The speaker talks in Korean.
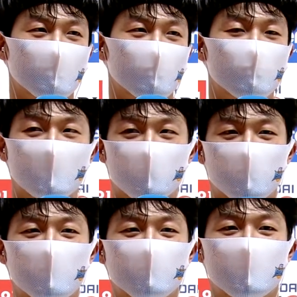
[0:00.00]
우승의
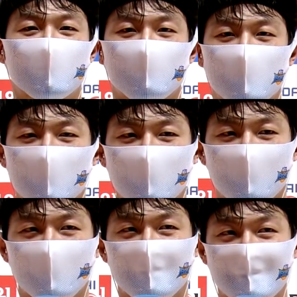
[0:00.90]
적기라고 생각합니다.
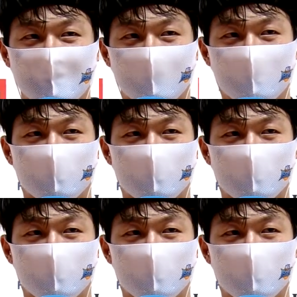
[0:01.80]
예. 그래서